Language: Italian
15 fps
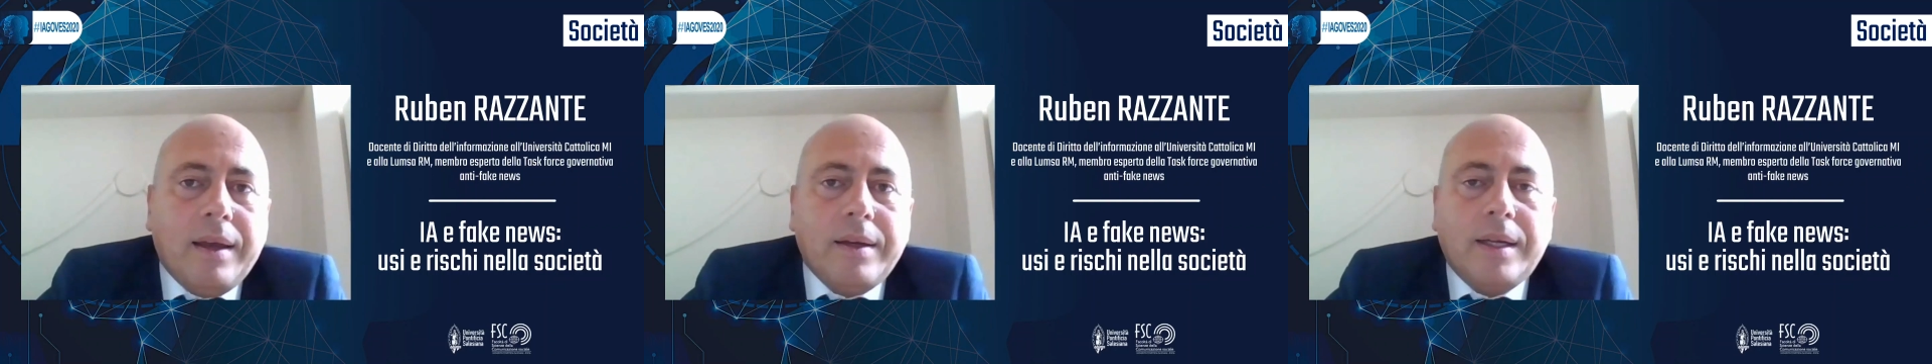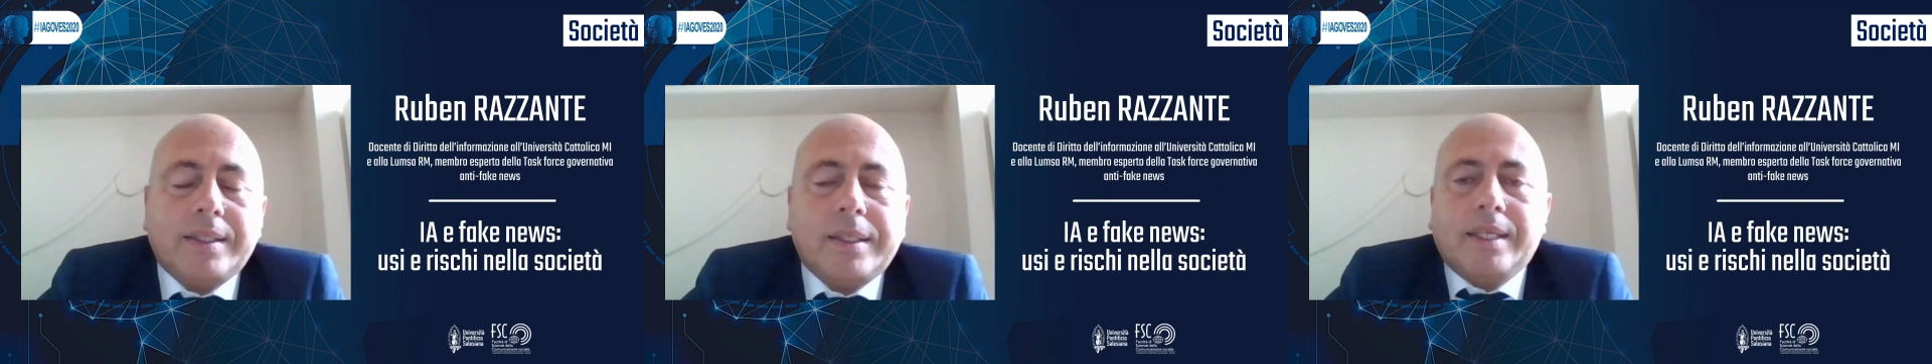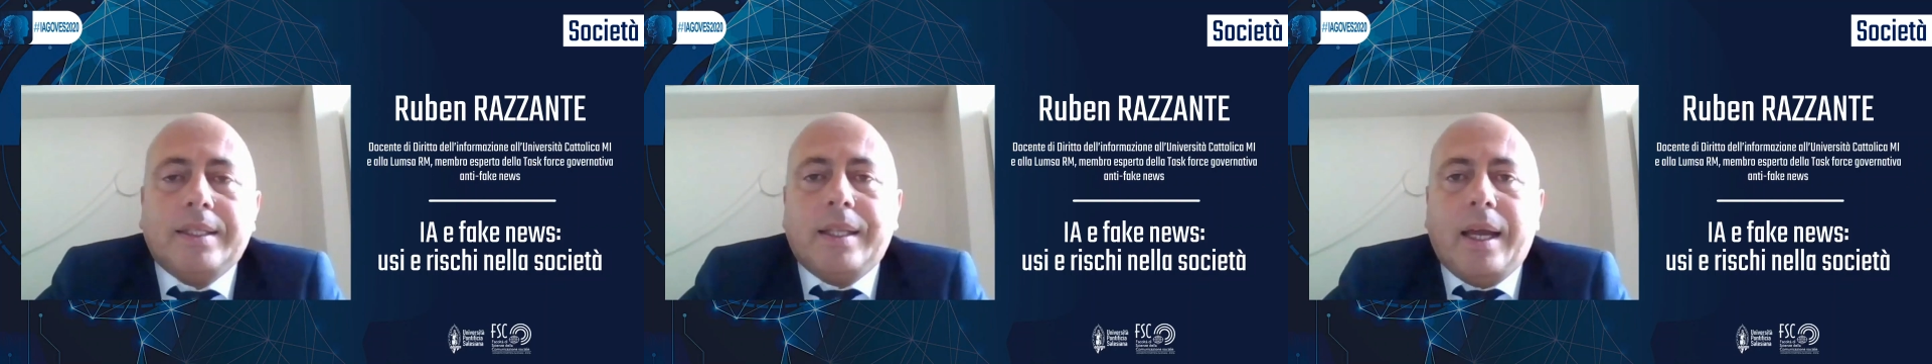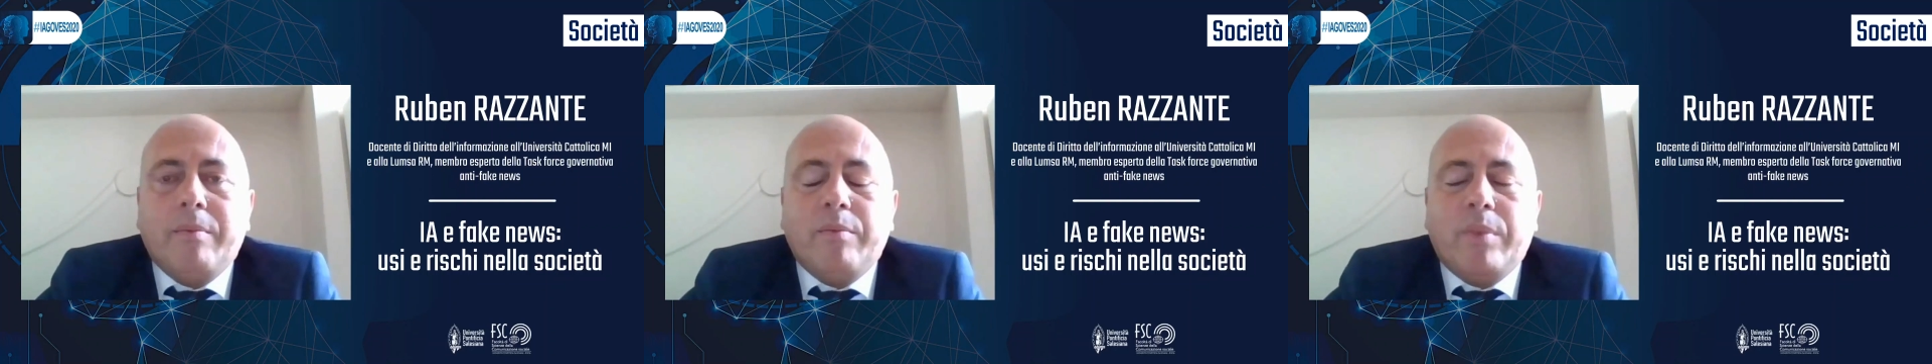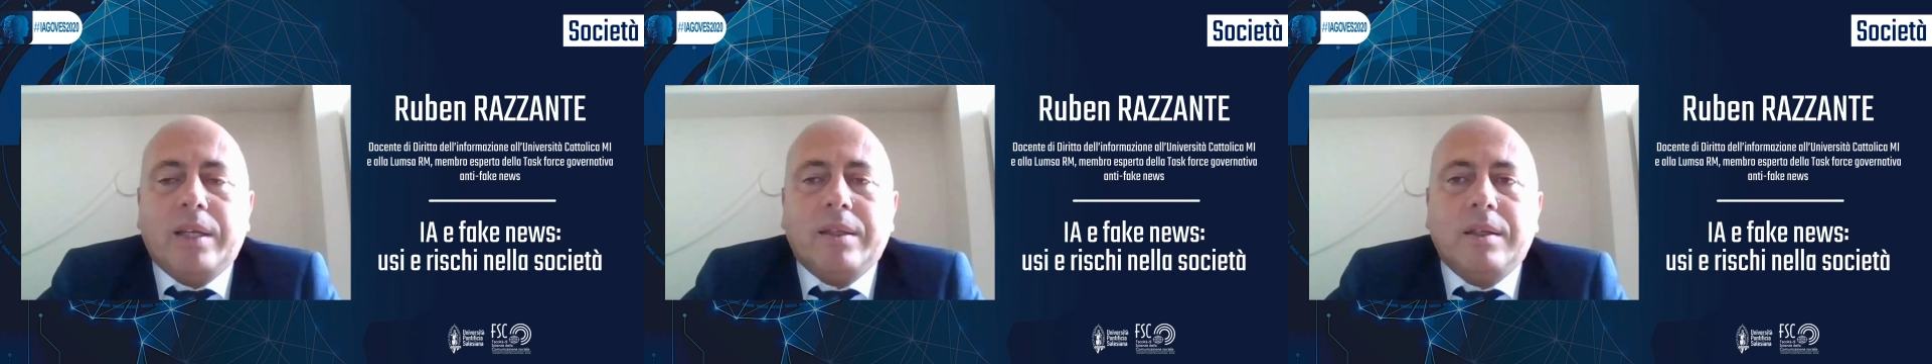nel
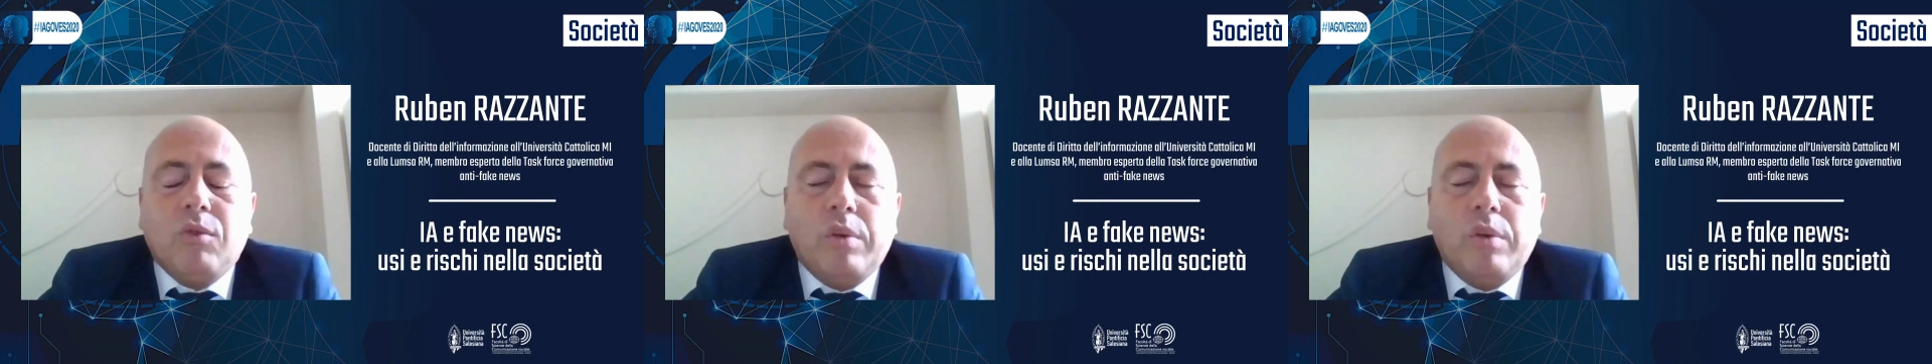settembre del